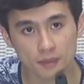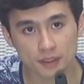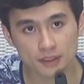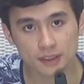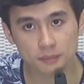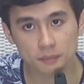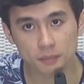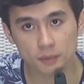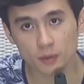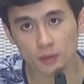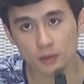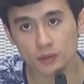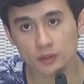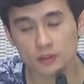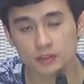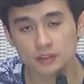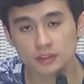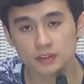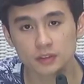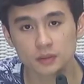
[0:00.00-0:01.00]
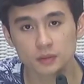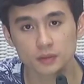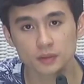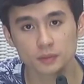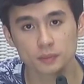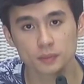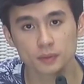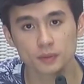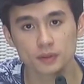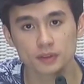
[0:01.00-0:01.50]
kasi po dun
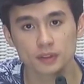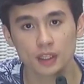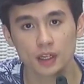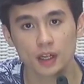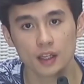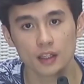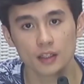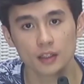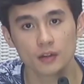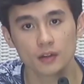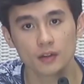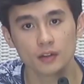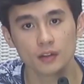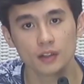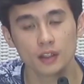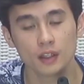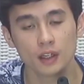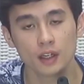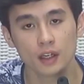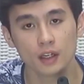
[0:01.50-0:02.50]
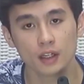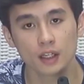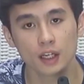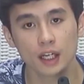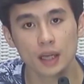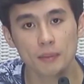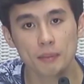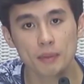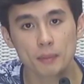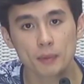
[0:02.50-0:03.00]
so, po sa ano,
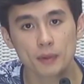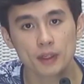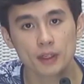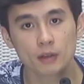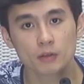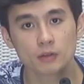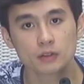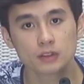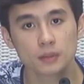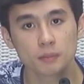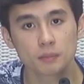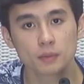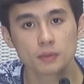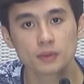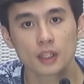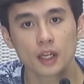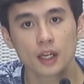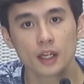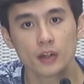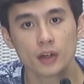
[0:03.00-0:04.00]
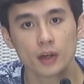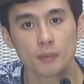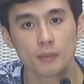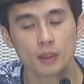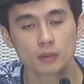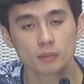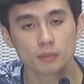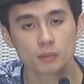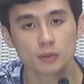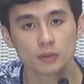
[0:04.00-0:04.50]
kagabi po nag-usap po tayo
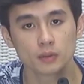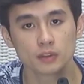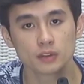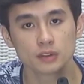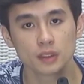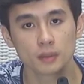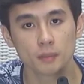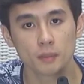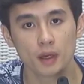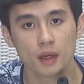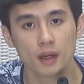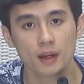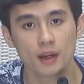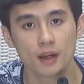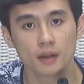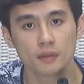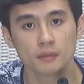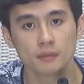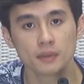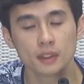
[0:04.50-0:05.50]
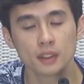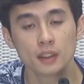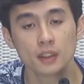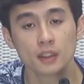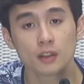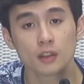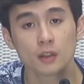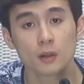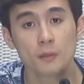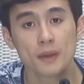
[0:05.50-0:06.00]
about po dun sa mga
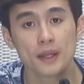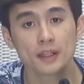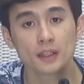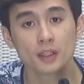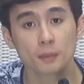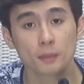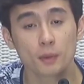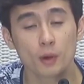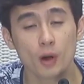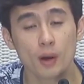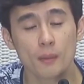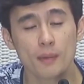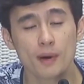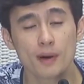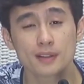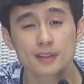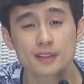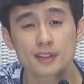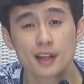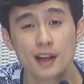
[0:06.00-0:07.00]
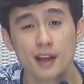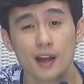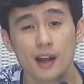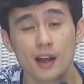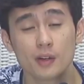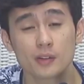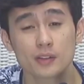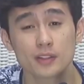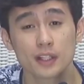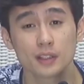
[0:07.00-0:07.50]
komento po about
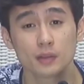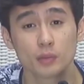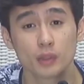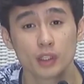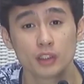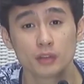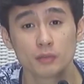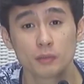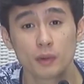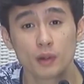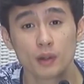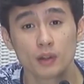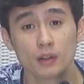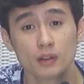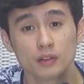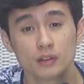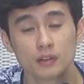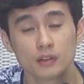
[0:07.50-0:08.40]
sa outside world po.